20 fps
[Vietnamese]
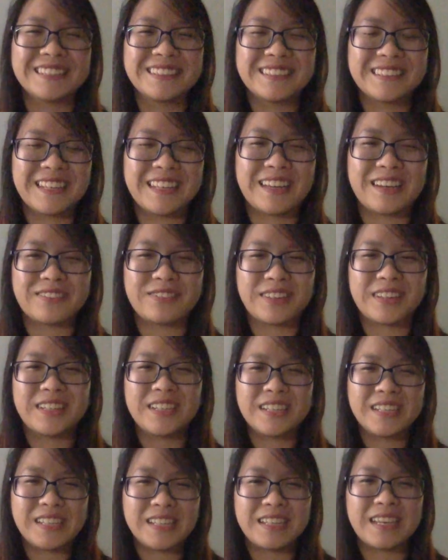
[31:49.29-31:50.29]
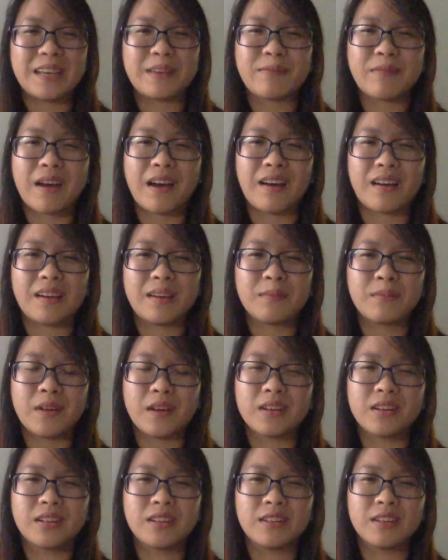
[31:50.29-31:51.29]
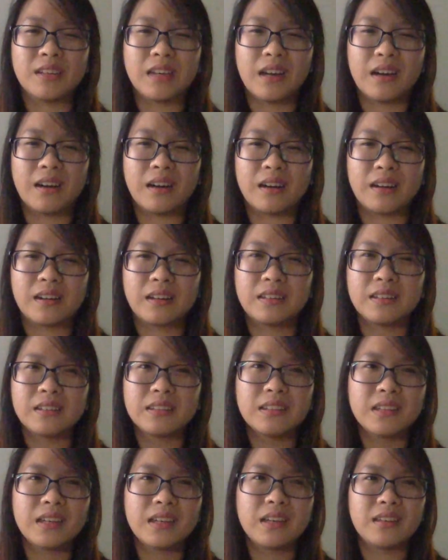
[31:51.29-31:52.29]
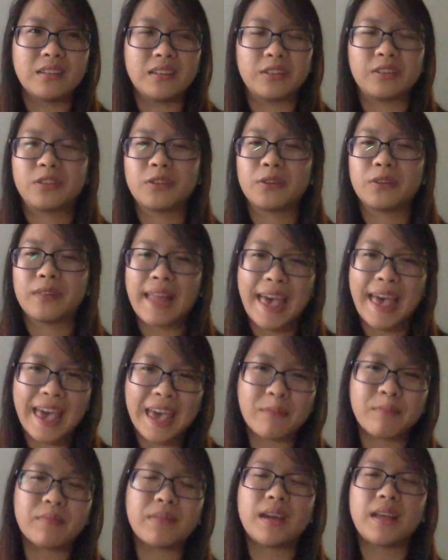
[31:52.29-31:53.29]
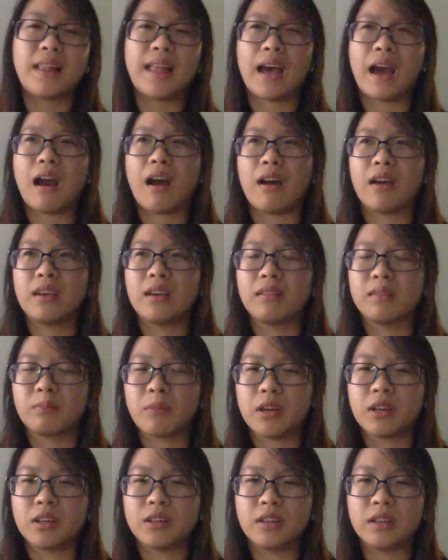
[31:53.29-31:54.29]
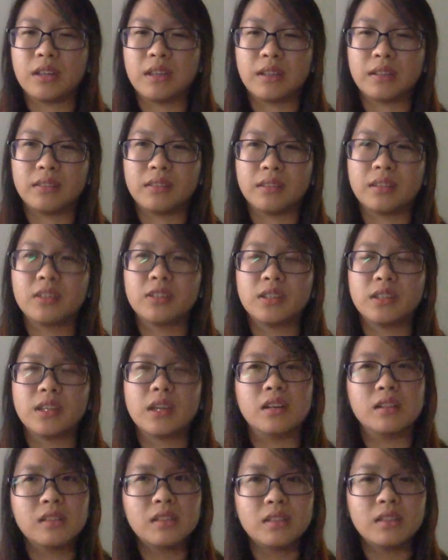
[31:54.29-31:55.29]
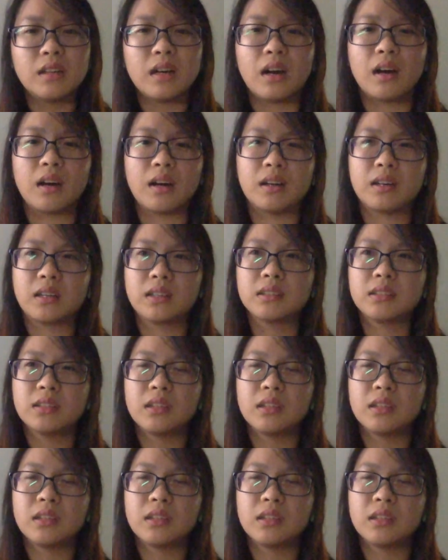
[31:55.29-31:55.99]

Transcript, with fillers: dạ, phải đi em hỏi mọi người ở những chỗ làm hay là hỏi mọi người những người nữ ở